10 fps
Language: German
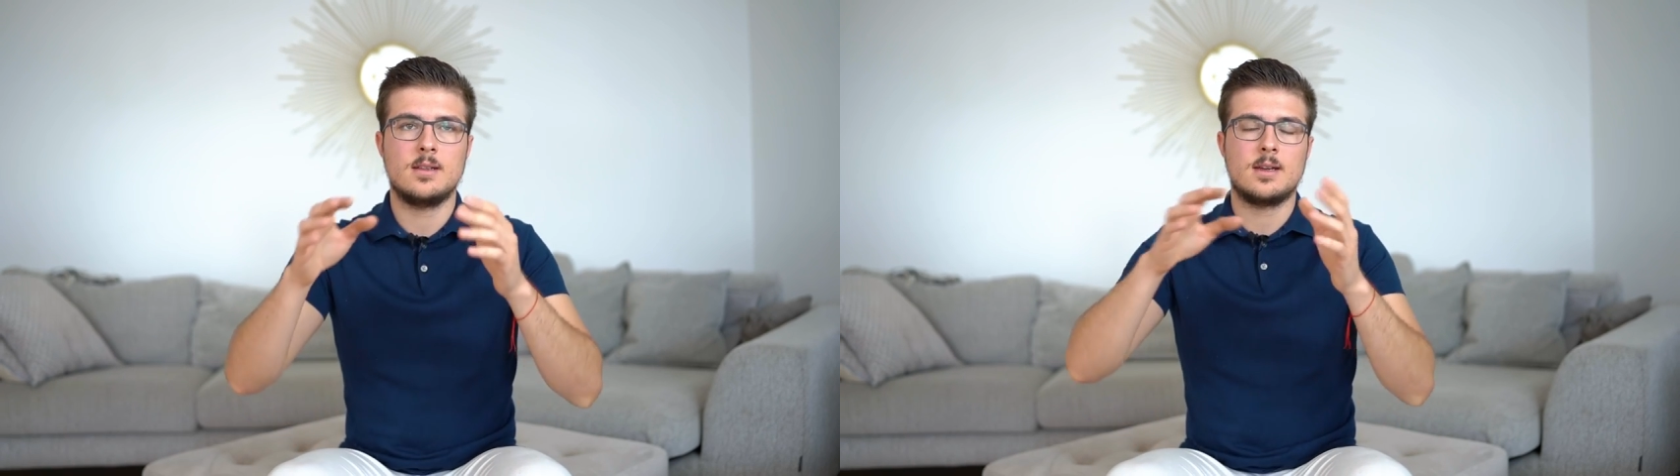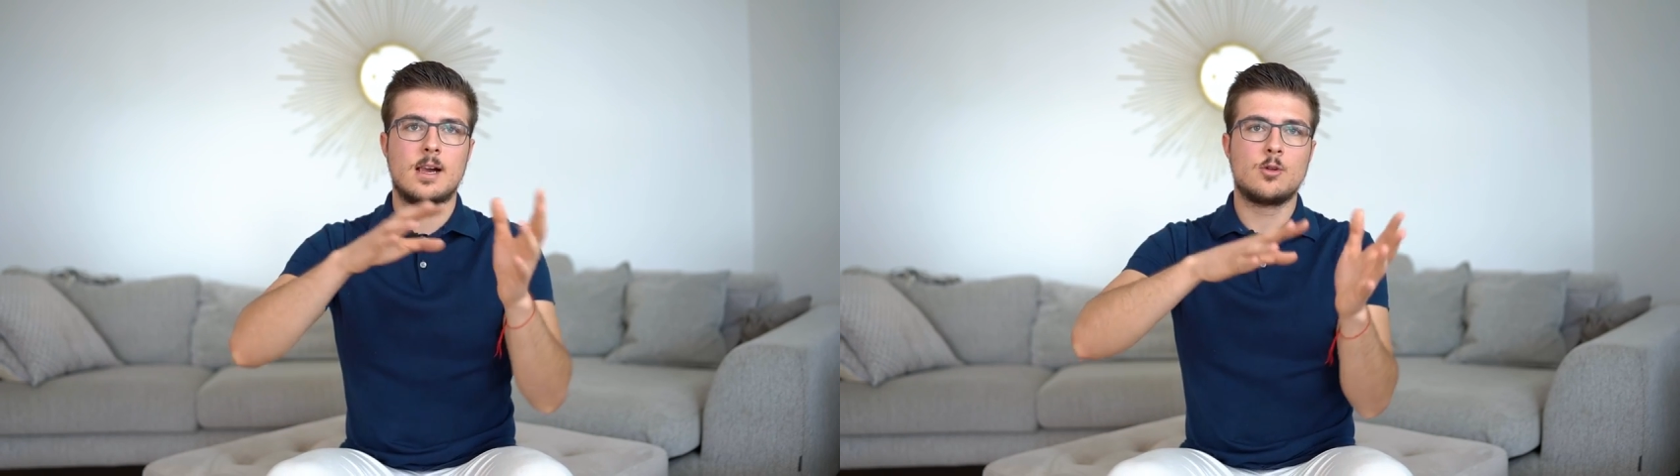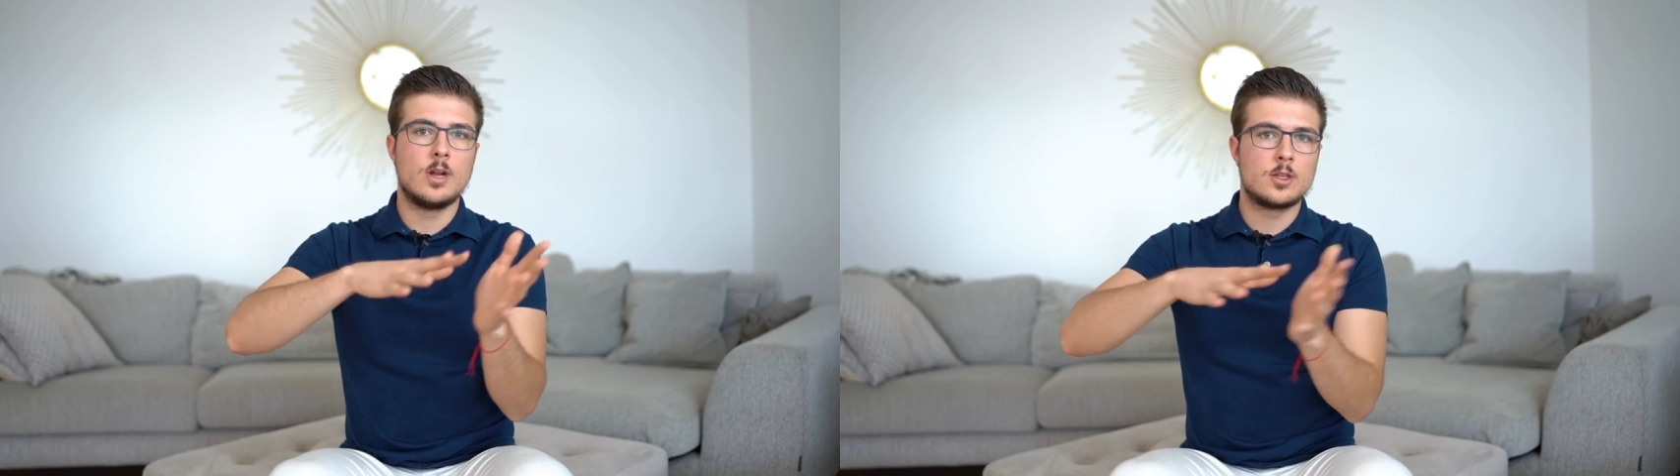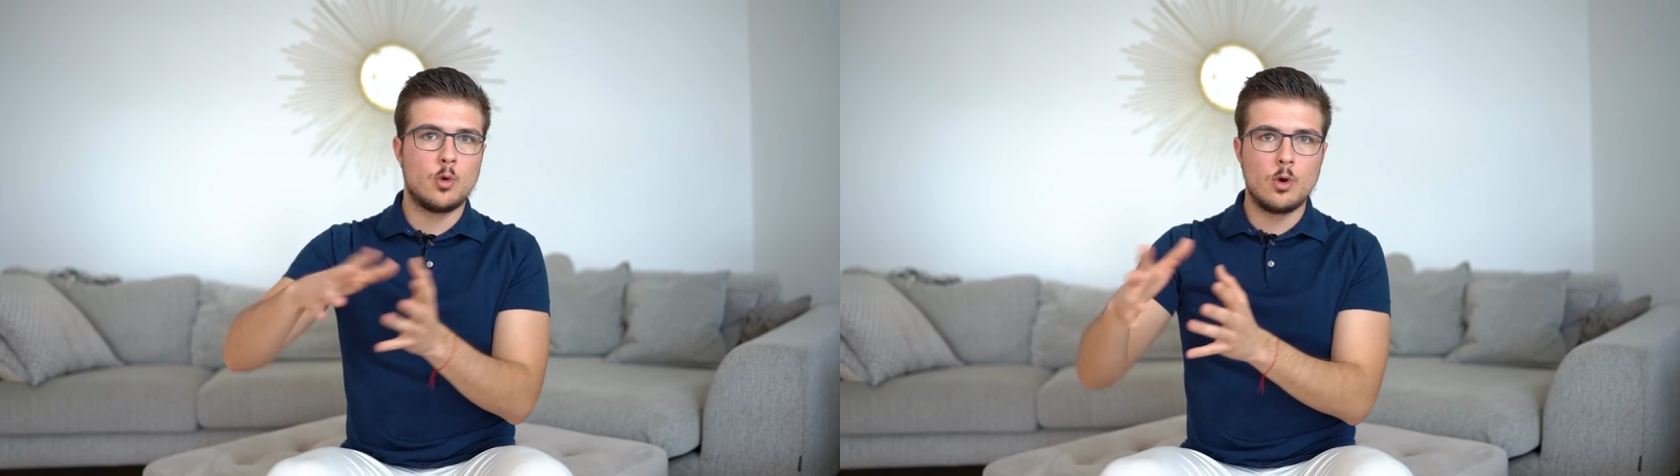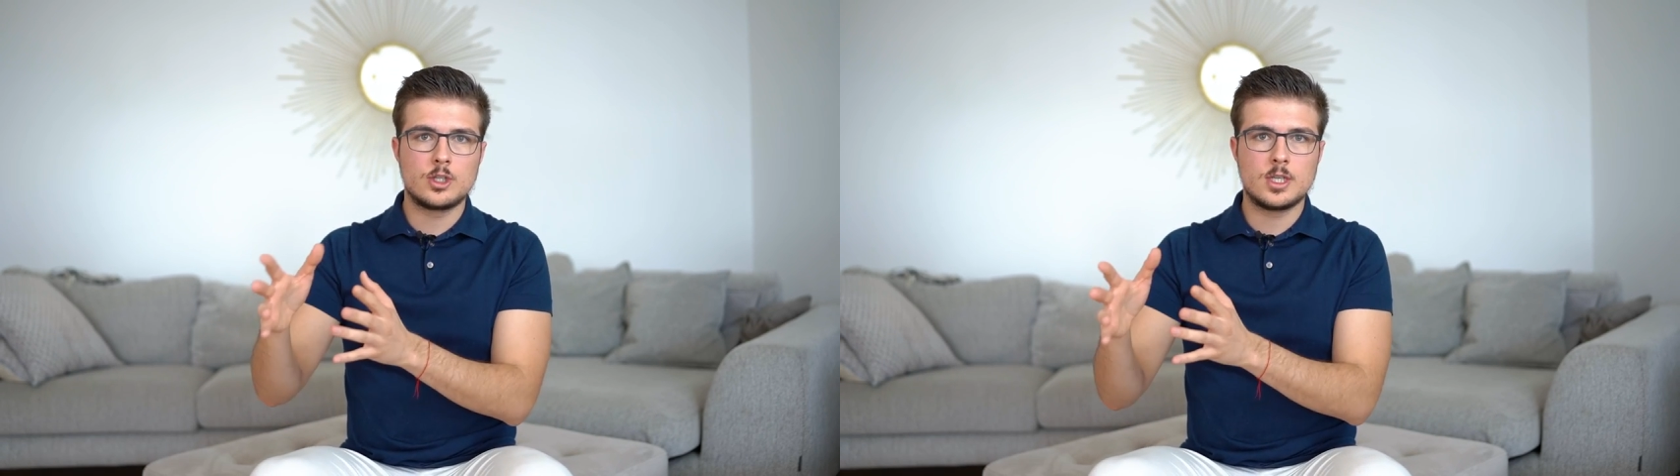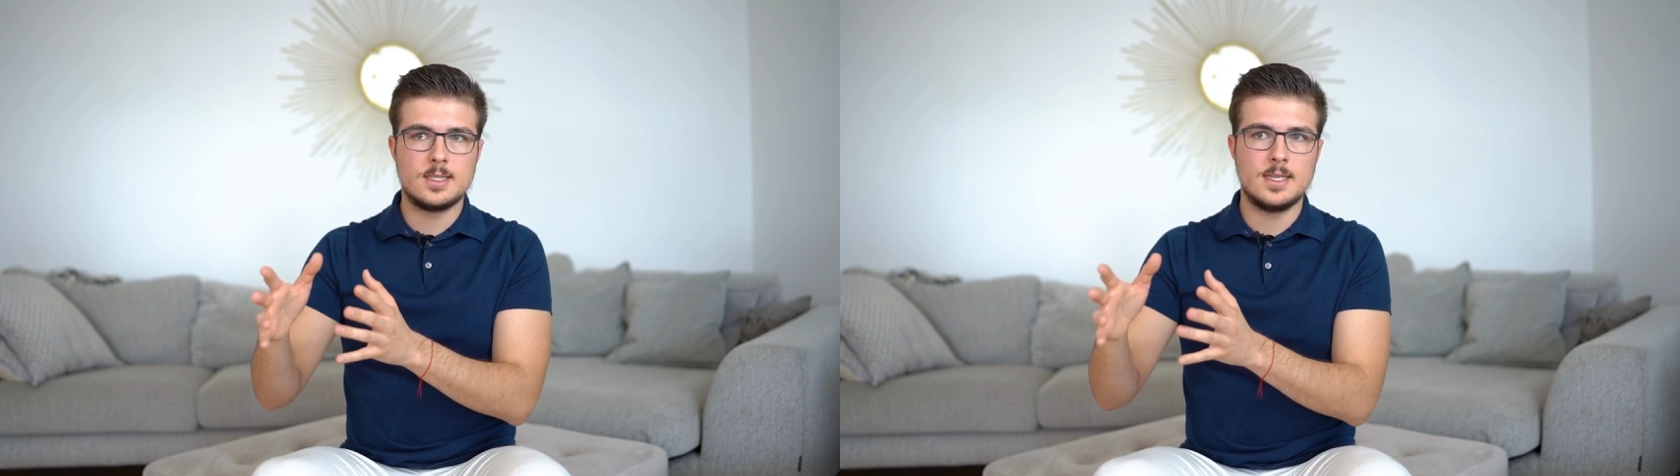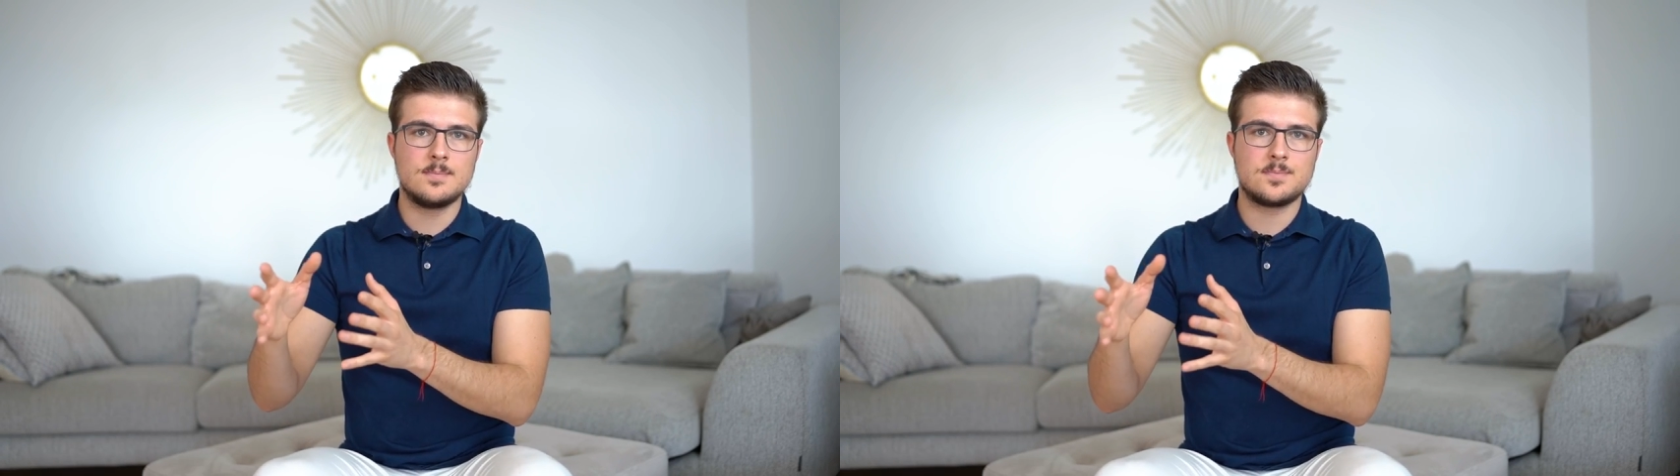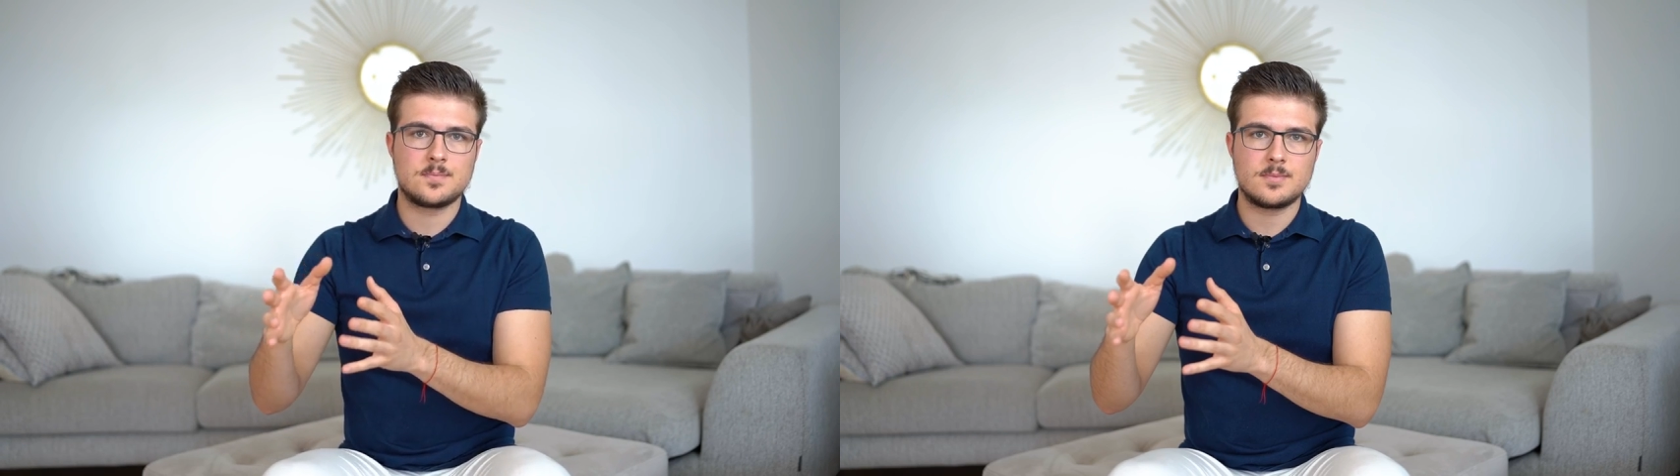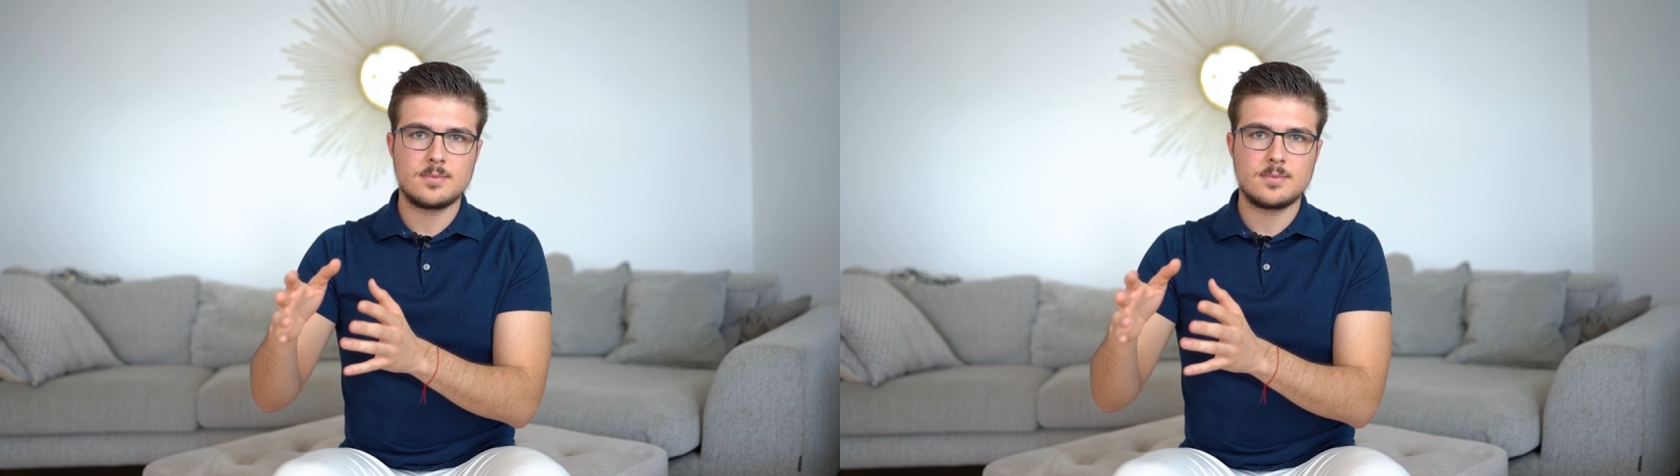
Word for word: kalkulatorisch gesehen,